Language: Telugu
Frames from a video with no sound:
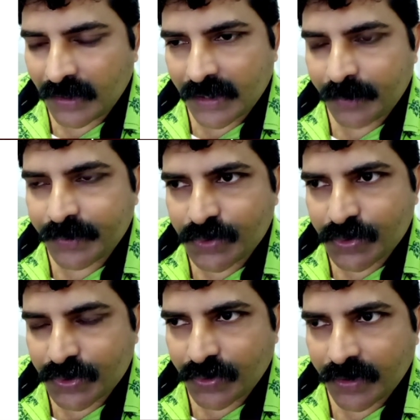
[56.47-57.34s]
ఆల్రెడీ మీరు
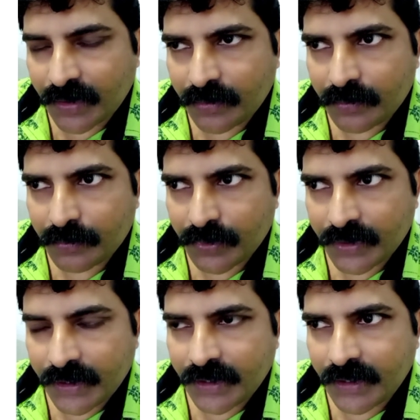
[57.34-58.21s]
చూసి ఉంటారు
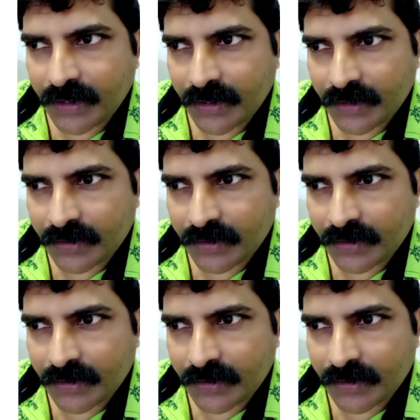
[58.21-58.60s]
ముందు ఏంటంటే